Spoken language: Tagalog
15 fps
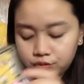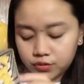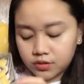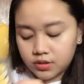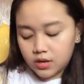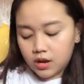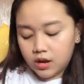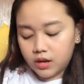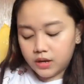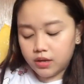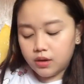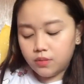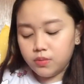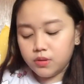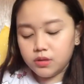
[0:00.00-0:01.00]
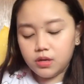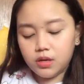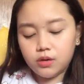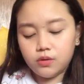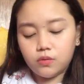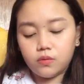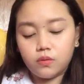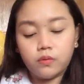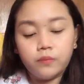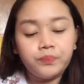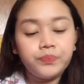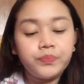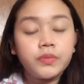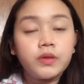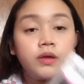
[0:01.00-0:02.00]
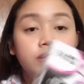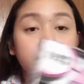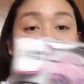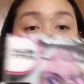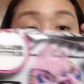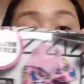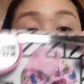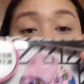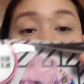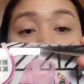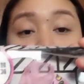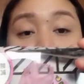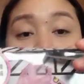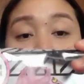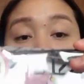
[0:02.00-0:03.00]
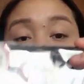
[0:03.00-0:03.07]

lang, kaya binili ko 3. Magkakaroon